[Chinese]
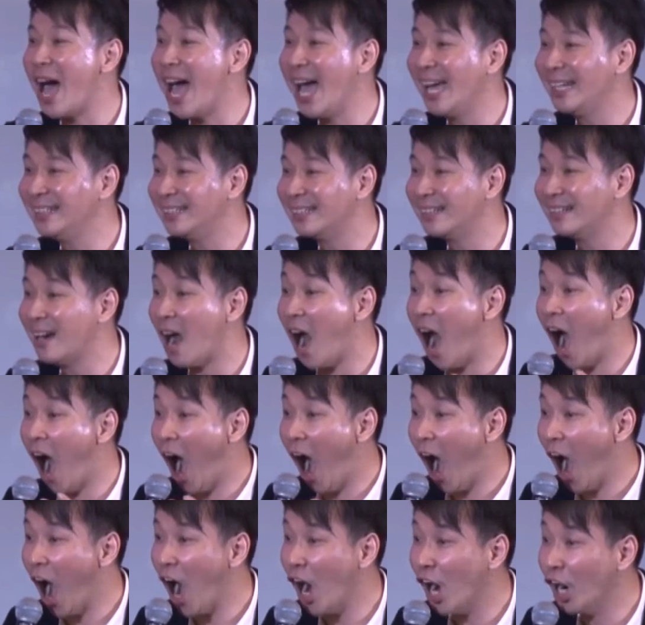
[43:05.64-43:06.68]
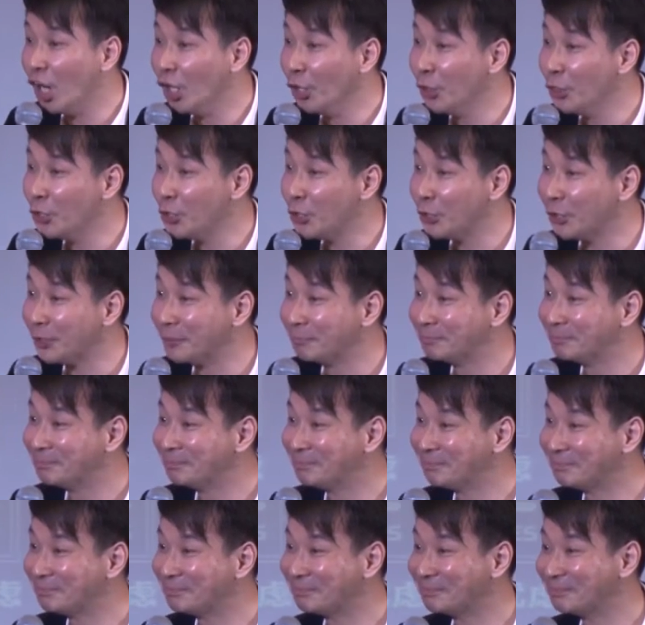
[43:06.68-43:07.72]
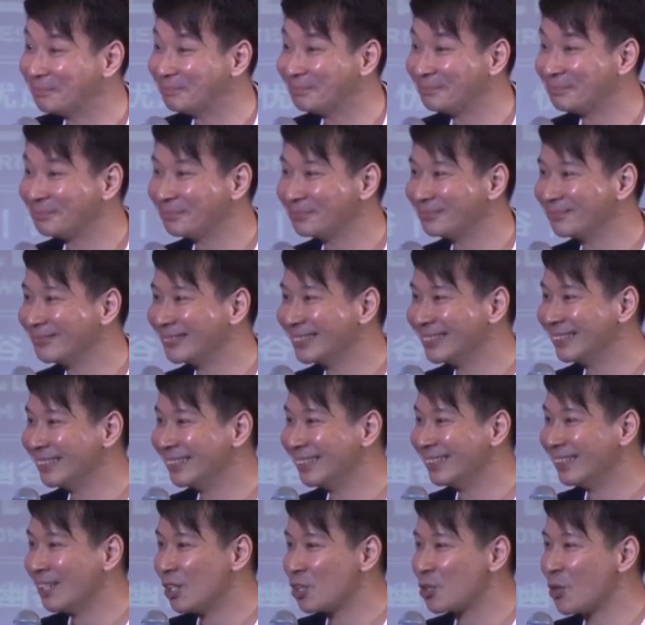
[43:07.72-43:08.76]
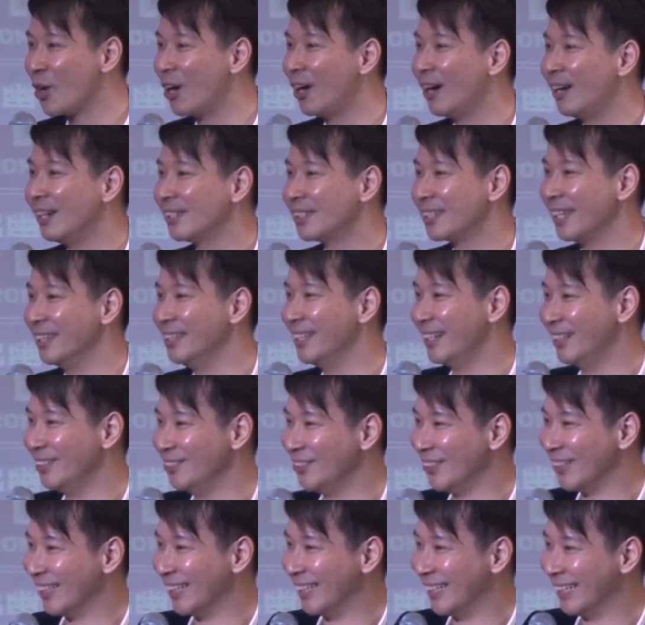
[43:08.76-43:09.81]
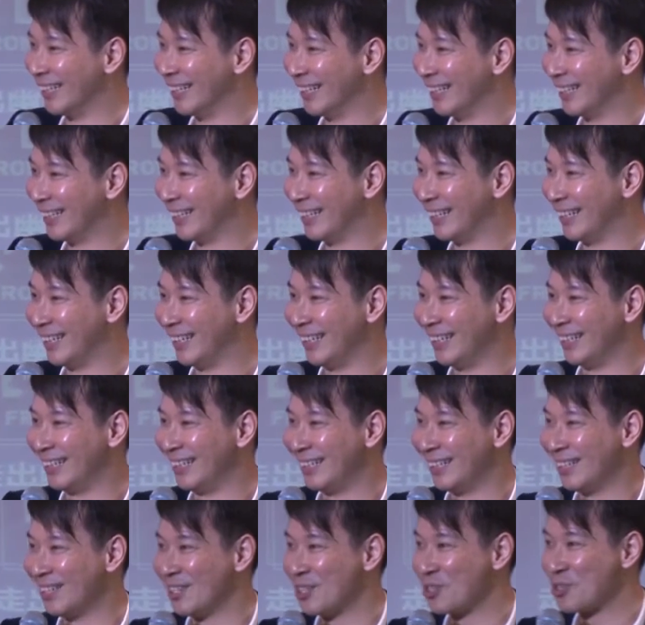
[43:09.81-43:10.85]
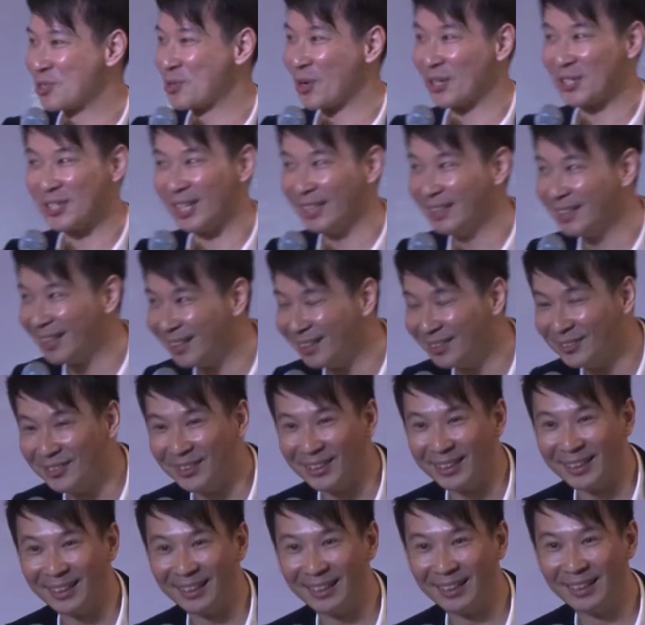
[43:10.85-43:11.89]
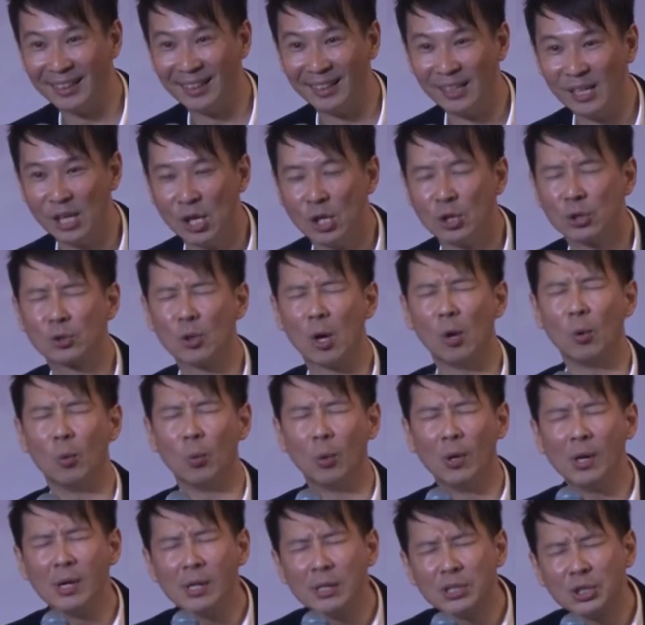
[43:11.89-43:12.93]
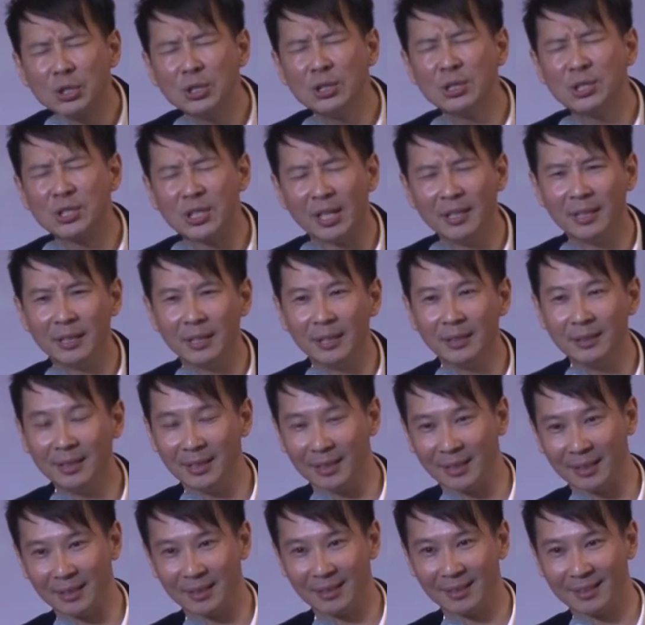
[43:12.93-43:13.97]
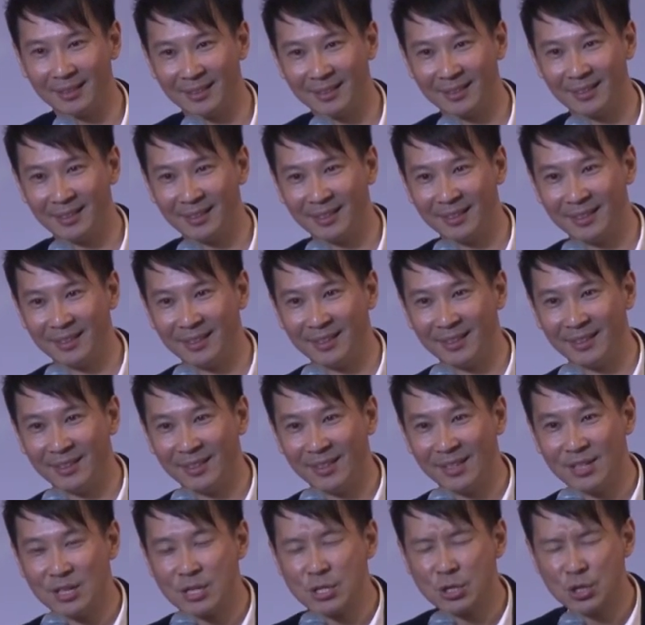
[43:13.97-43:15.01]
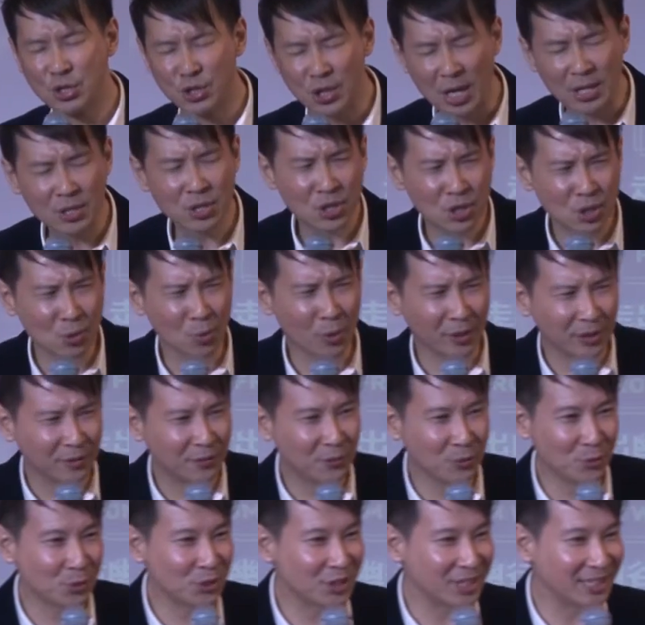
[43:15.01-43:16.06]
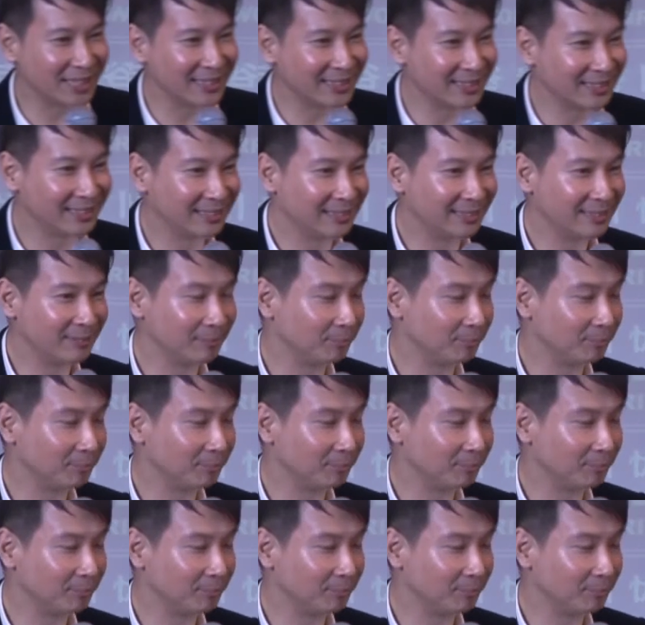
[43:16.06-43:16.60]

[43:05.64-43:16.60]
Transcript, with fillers: 所爱的儿女。说神的儿女，说神的儿女，说我是神的儿女，神是我的父神。